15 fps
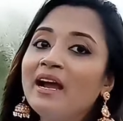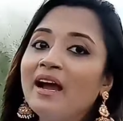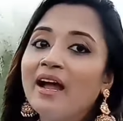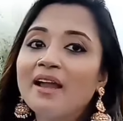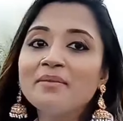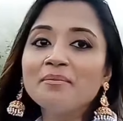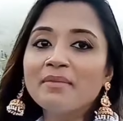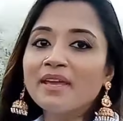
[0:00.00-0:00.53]

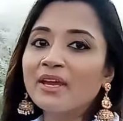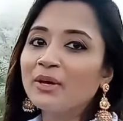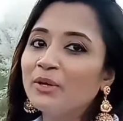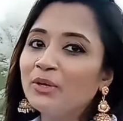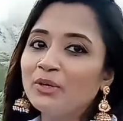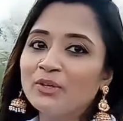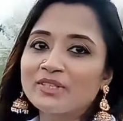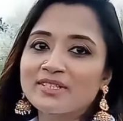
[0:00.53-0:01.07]
আর মেয়েও
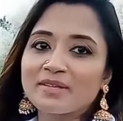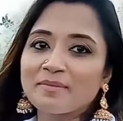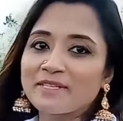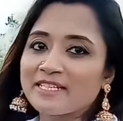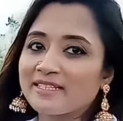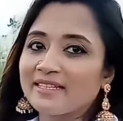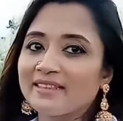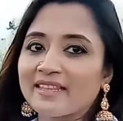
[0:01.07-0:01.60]
হচ্ছে
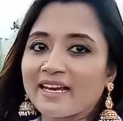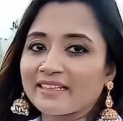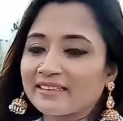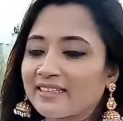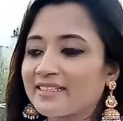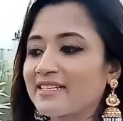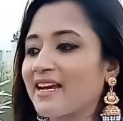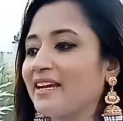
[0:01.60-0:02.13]
বেশি দিন
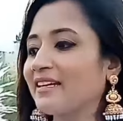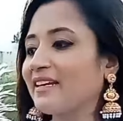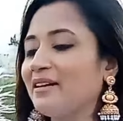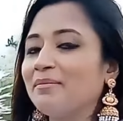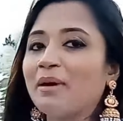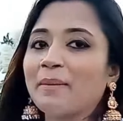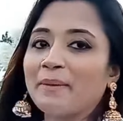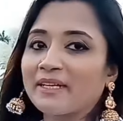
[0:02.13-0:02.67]
থাকতে চায় না
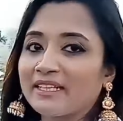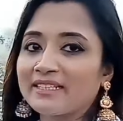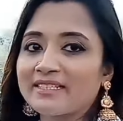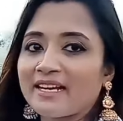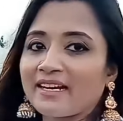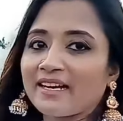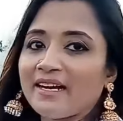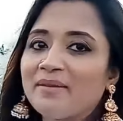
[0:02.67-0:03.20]
বাবাকে
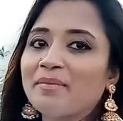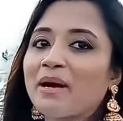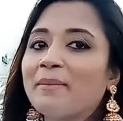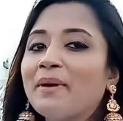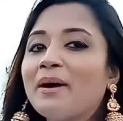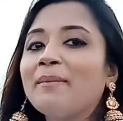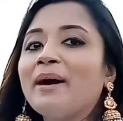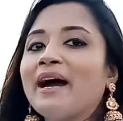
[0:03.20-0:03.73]
ছাড়া
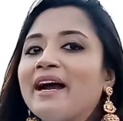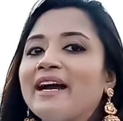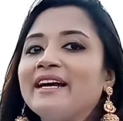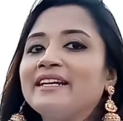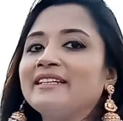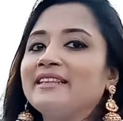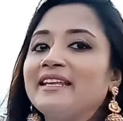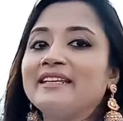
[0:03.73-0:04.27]
বাবা ভাই
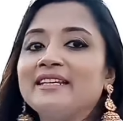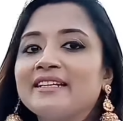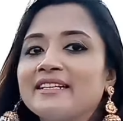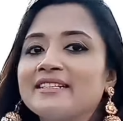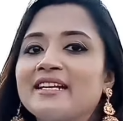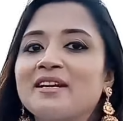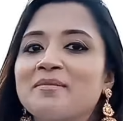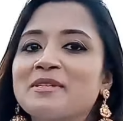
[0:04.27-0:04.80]
এদেরকে
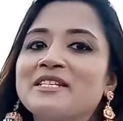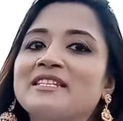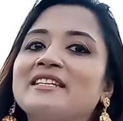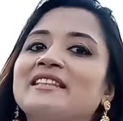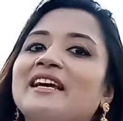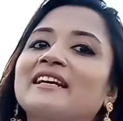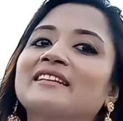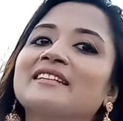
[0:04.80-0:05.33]
ছাড়া বেশি দিন
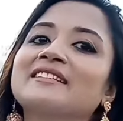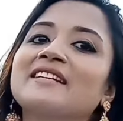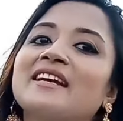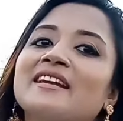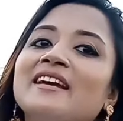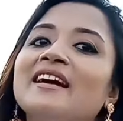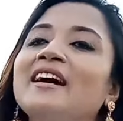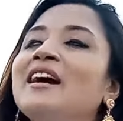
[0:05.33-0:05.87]
থাকতে চায়
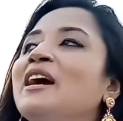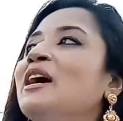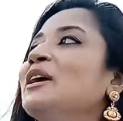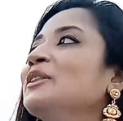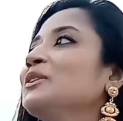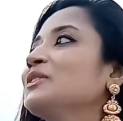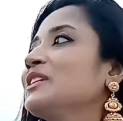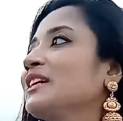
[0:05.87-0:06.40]
না
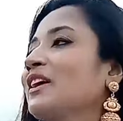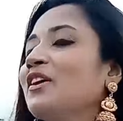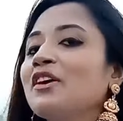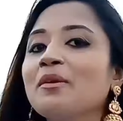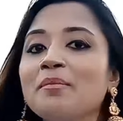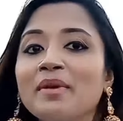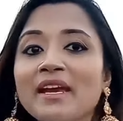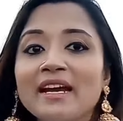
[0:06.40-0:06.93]
তো যে কারণে
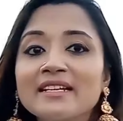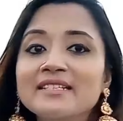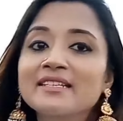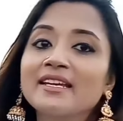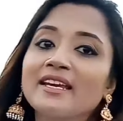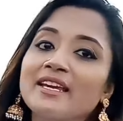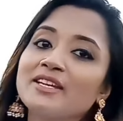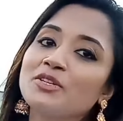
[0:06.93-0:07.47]
মেয়ে
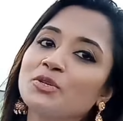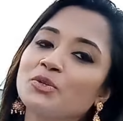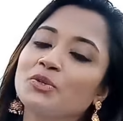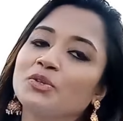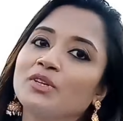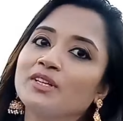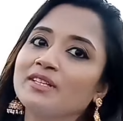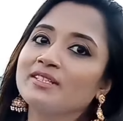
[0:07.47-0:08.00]
আজকেই শুরু
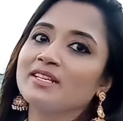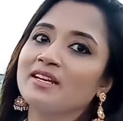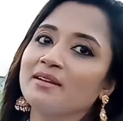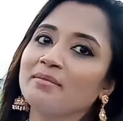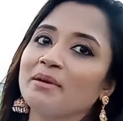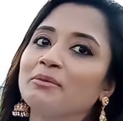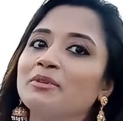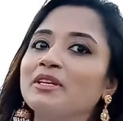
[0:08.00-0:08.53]
করে দিছে
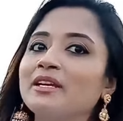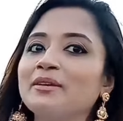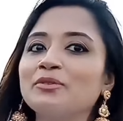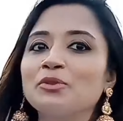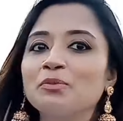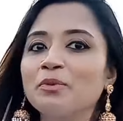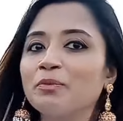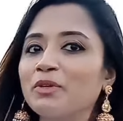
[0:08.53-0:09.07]
মামনি
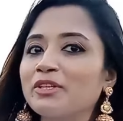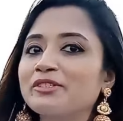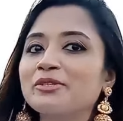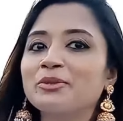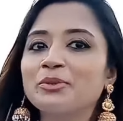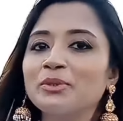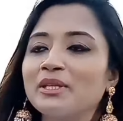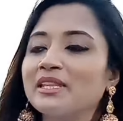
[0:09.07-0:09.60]
তুমি বলেছো
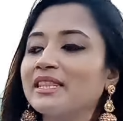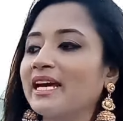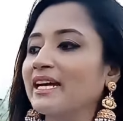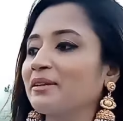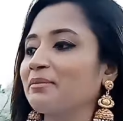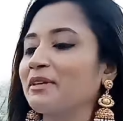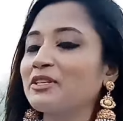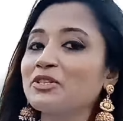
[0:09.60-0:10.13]
দুই দিন
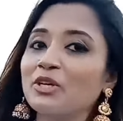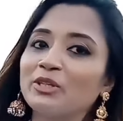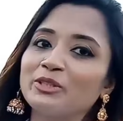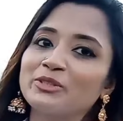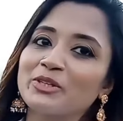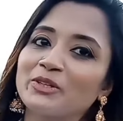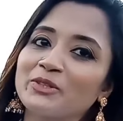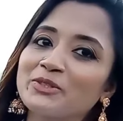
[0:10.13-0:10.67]
থাকবে চলো
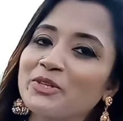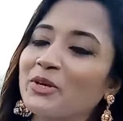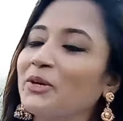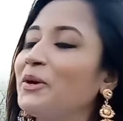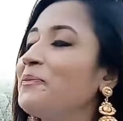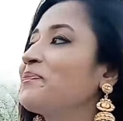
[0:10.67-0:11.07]
চলো চলো